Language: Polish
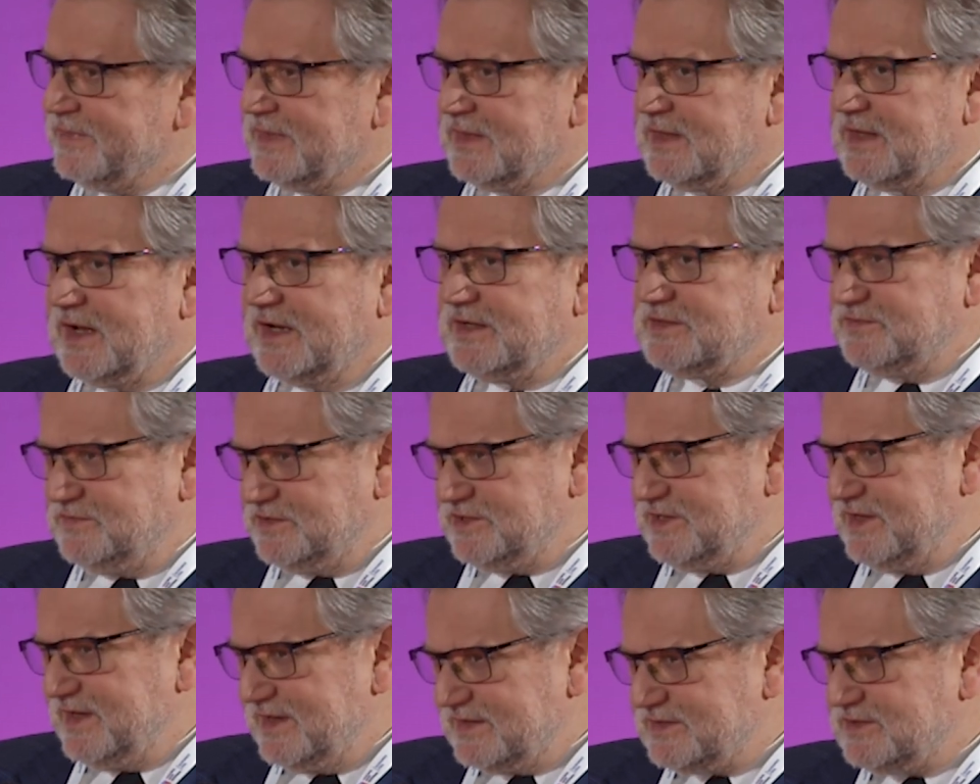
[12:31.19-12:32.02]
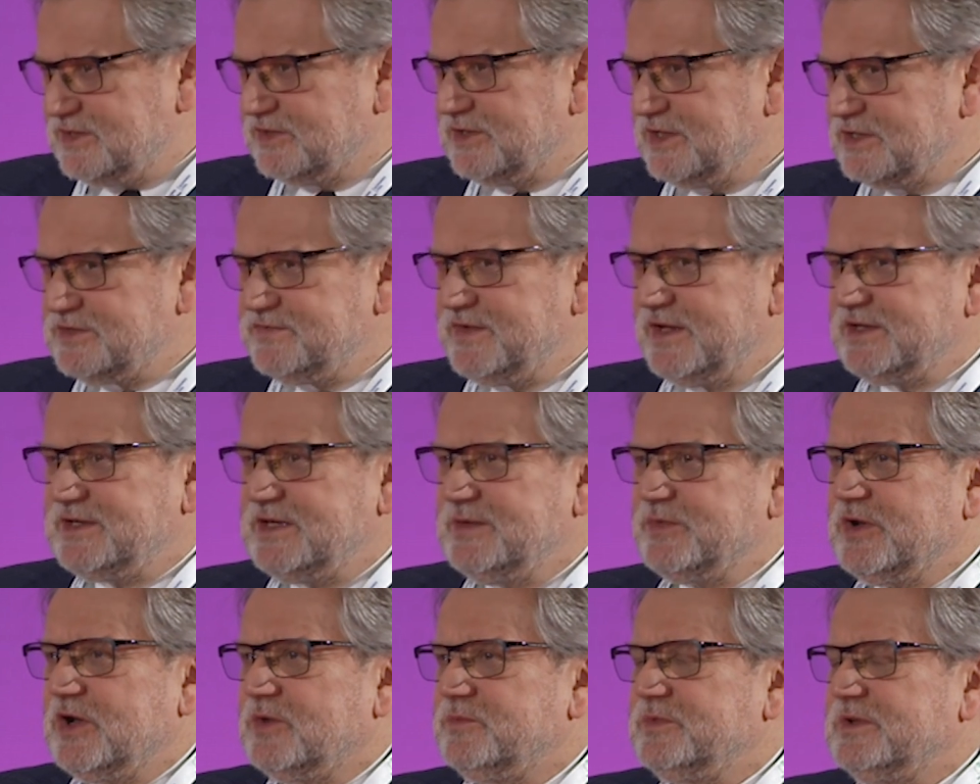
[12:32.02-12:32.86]
Ale oczywiście jest to też wielki
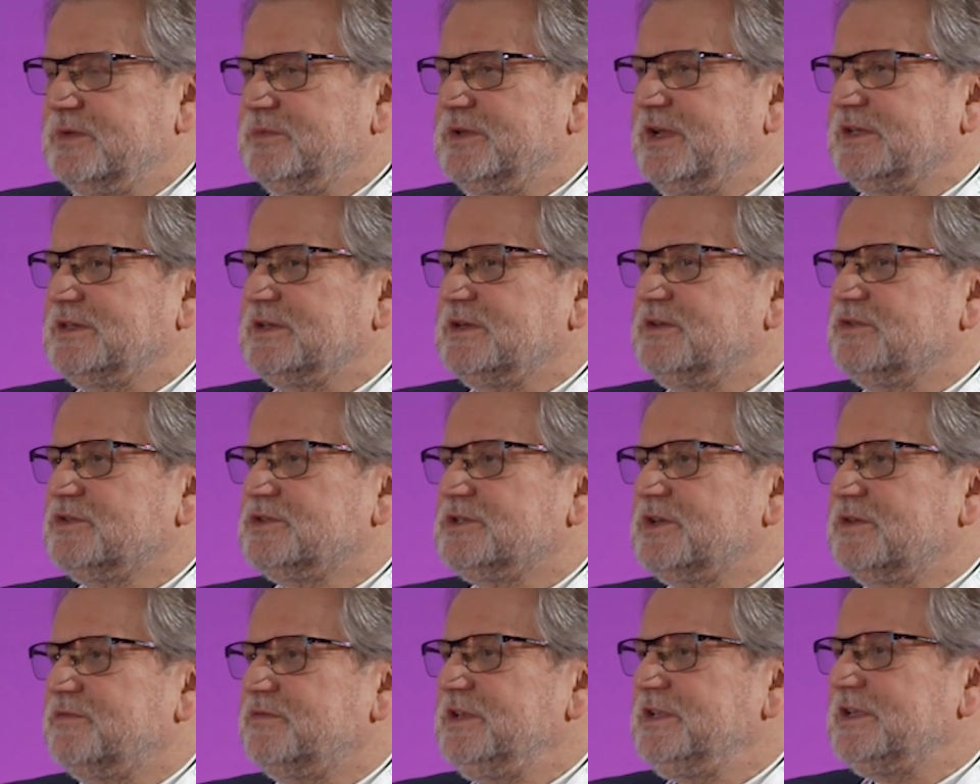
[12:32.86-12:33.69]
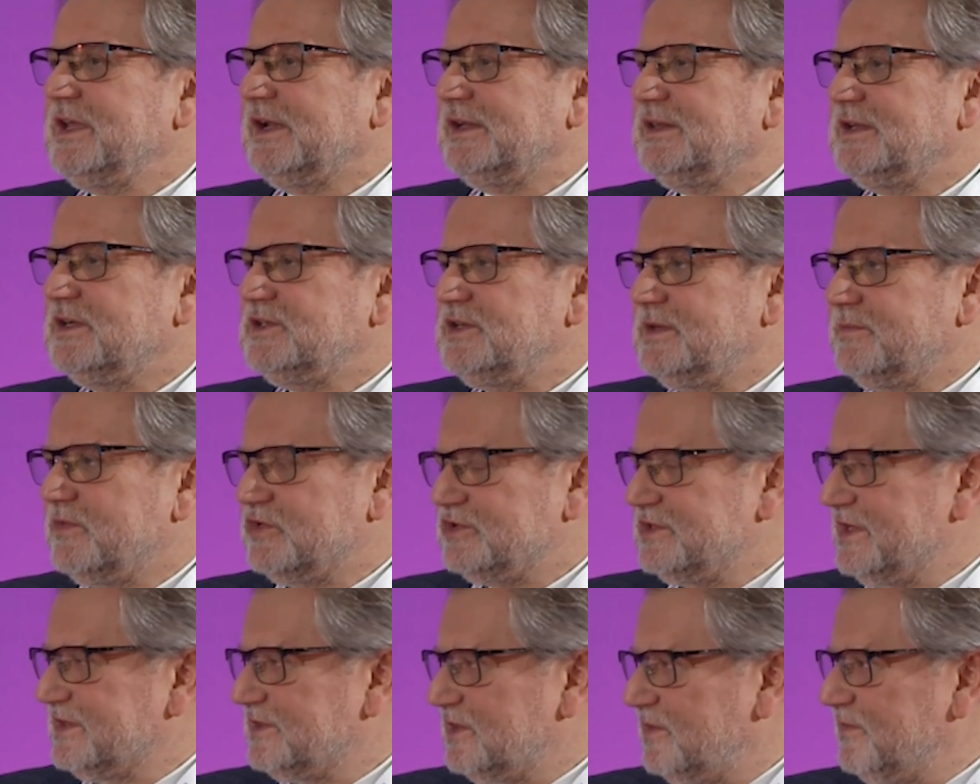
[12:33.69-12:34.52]
problem, dlatego że w internecie
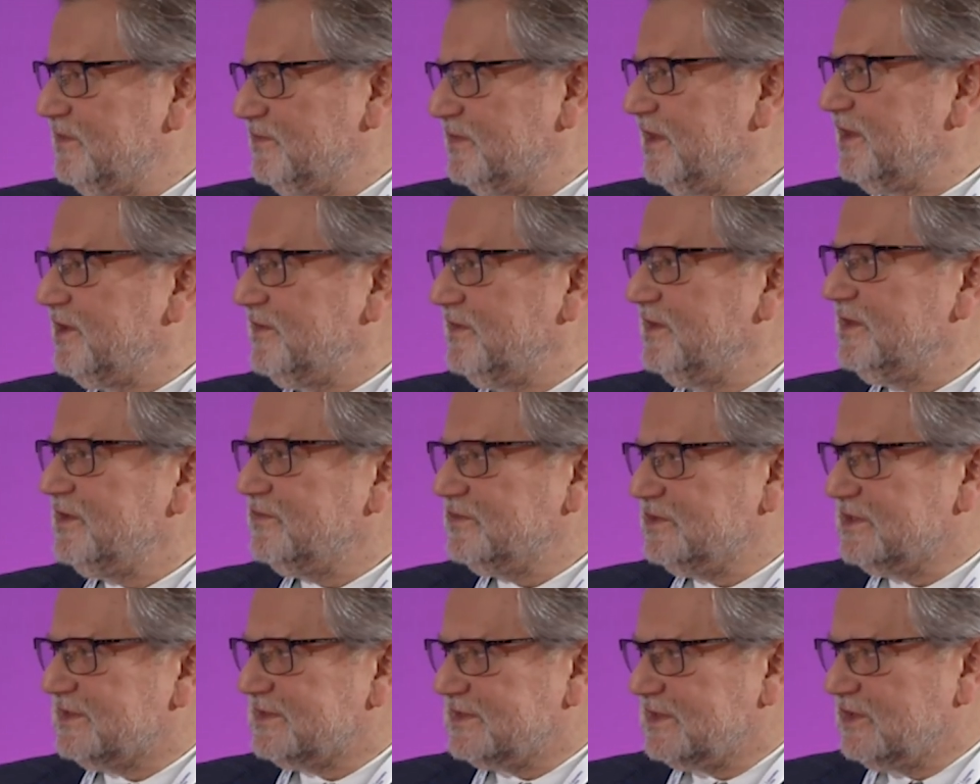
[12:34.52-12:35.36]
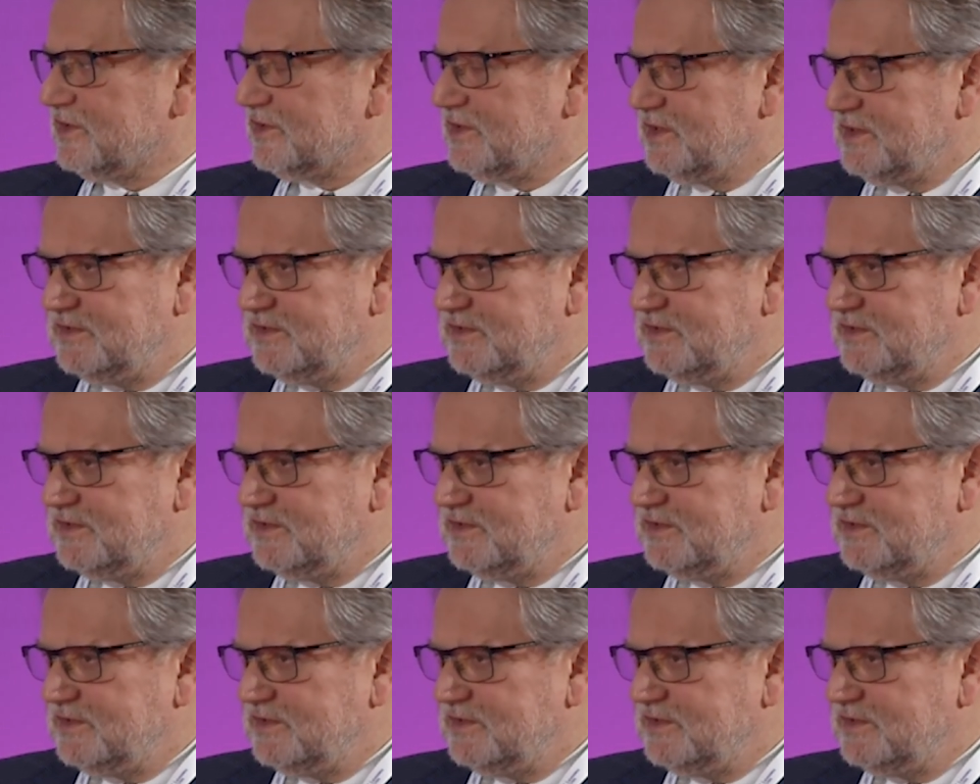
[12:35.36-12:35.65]
można zrobić w tej chwili wszystko. No